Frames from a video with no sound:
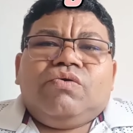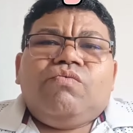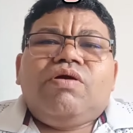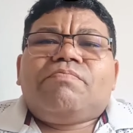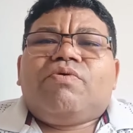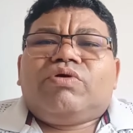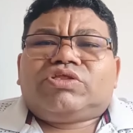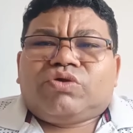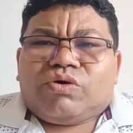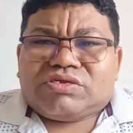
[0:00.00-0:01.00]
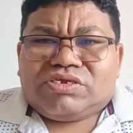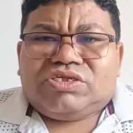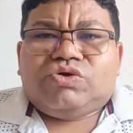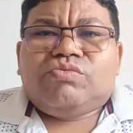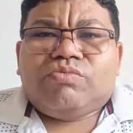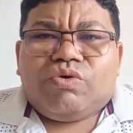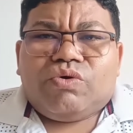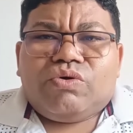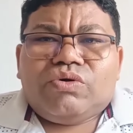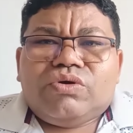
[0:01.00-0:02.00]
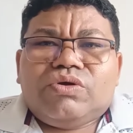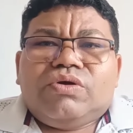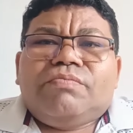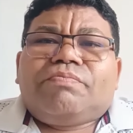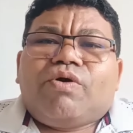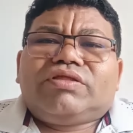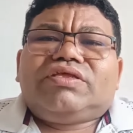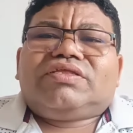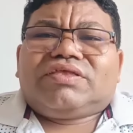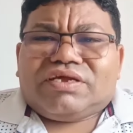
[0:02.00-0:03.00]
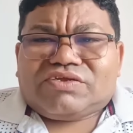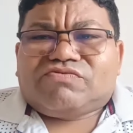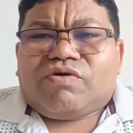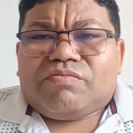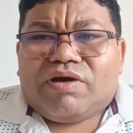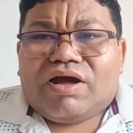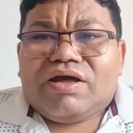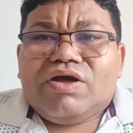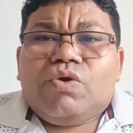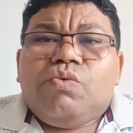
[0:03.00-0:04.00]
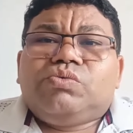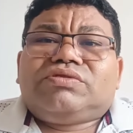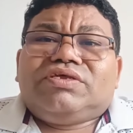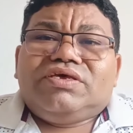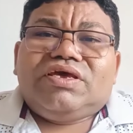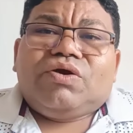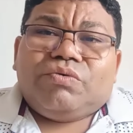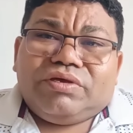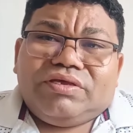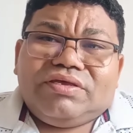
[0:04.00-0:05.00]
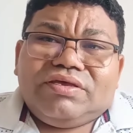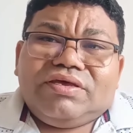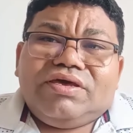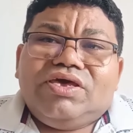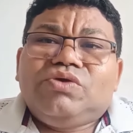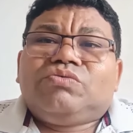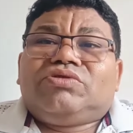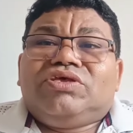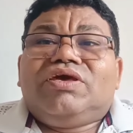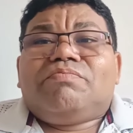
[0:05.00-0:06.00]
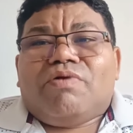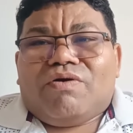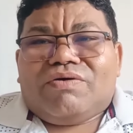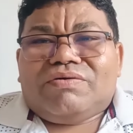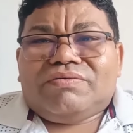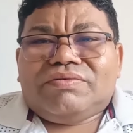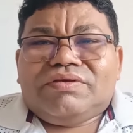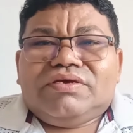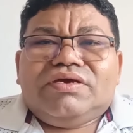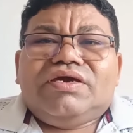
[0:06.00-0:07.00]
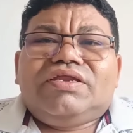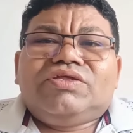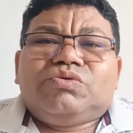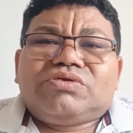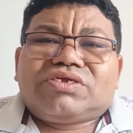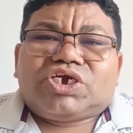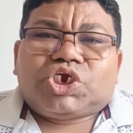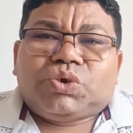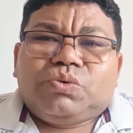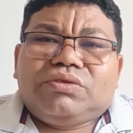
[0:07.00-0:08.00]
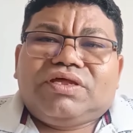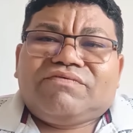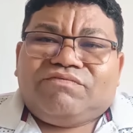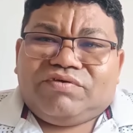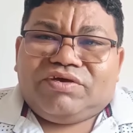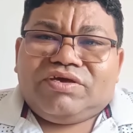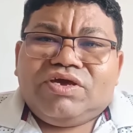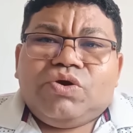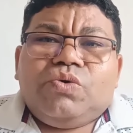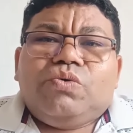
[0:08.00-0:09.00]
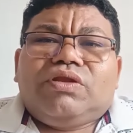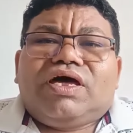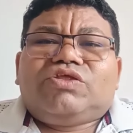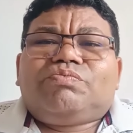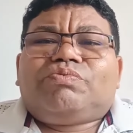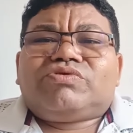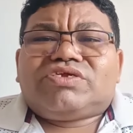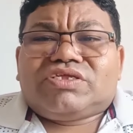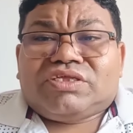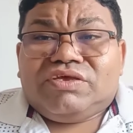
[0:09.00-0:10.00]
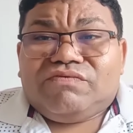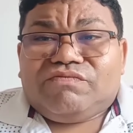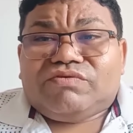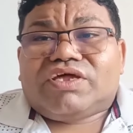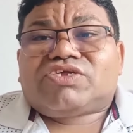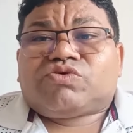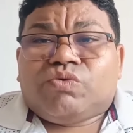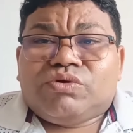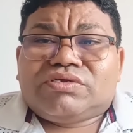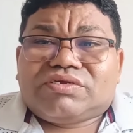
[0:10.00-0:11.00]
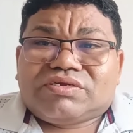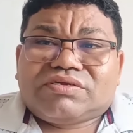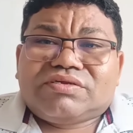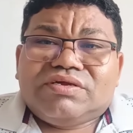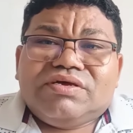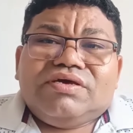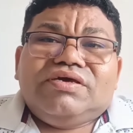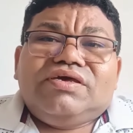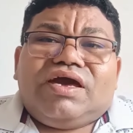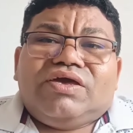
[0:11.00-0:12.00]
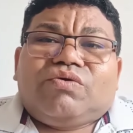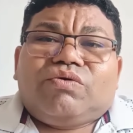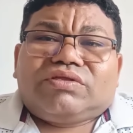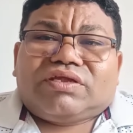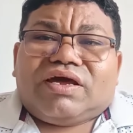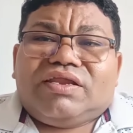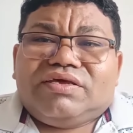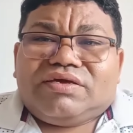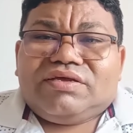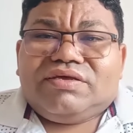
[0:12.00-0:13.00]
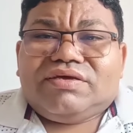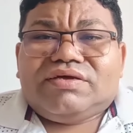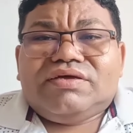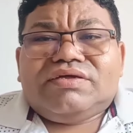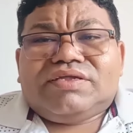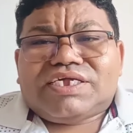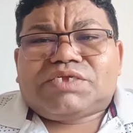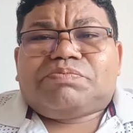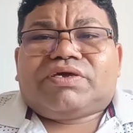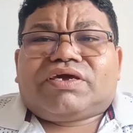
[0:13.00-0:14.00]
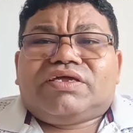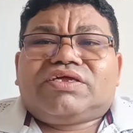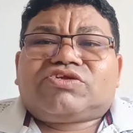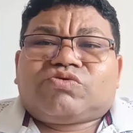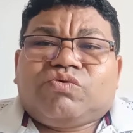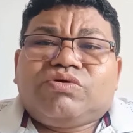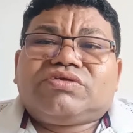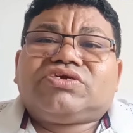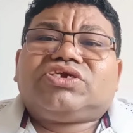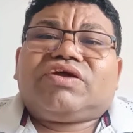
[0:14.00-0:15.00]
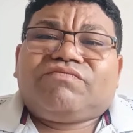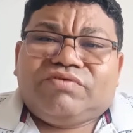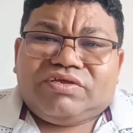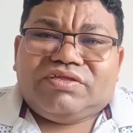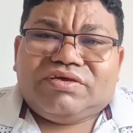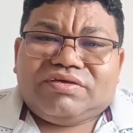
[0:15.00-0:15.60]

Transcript: Uma boa dose de humor pode transformar um dia ruim em um dia bom. Ele nos ajuda a ver o lado positivo das coisas e a encontrar alegria nas pequenas coisas da vida.